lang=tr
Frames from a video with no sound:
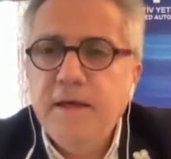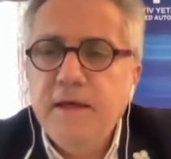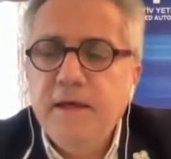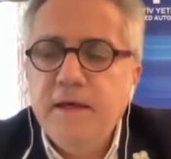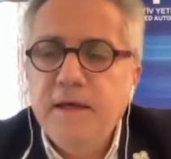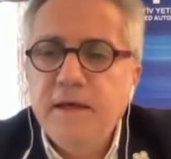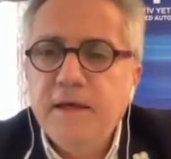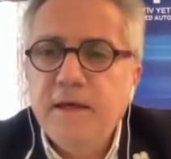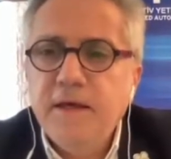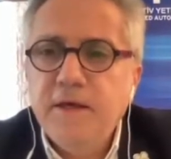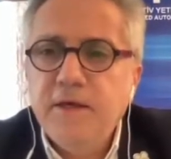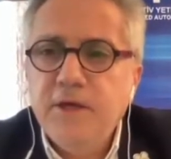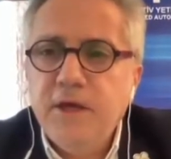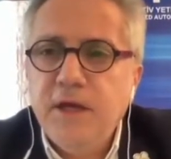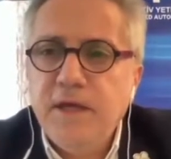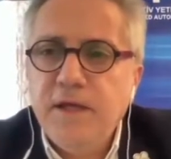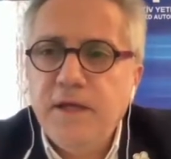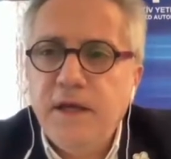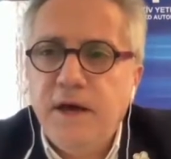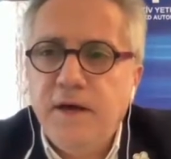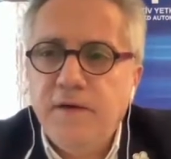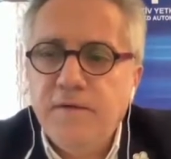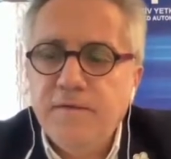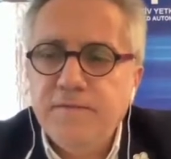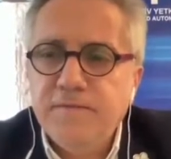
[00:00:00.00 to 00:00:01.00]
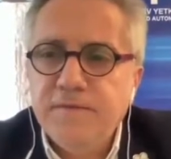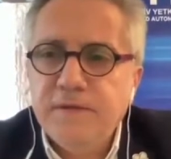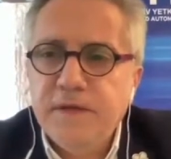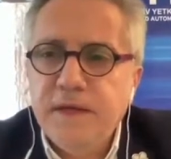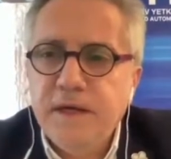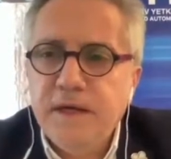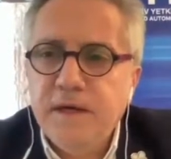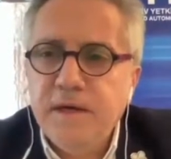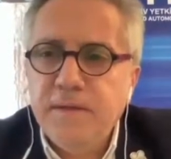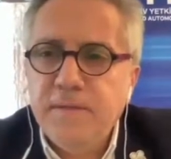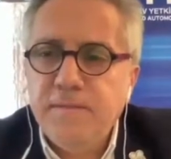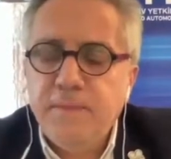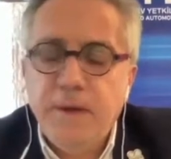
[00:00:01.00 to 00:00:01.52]
E, geçen
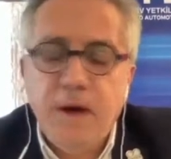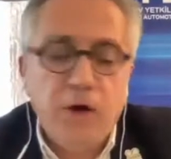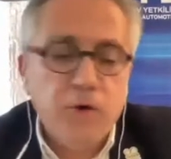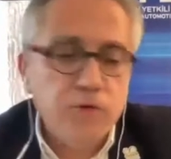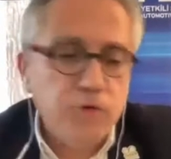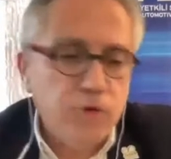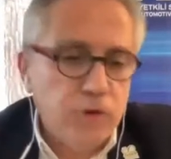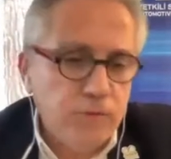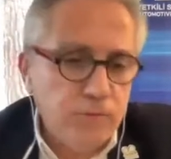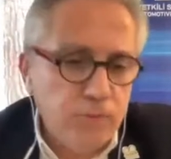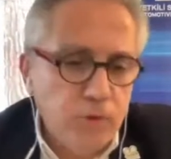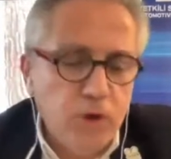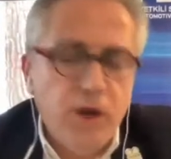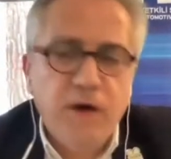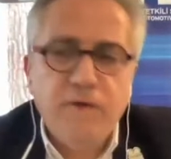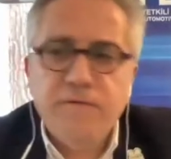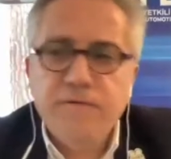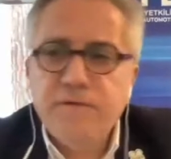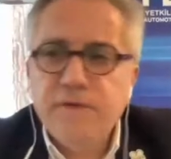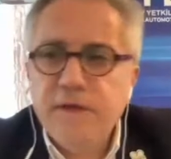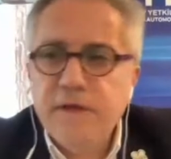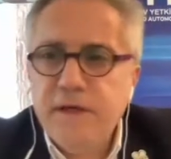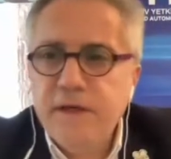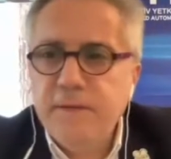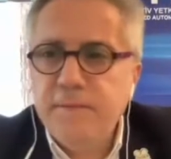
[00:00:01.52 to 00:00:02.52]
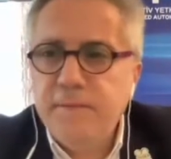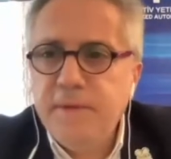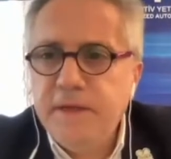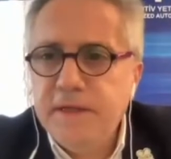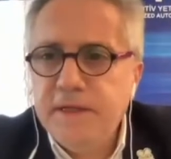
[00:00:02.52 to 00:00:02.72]
hafta, pardon bu hafta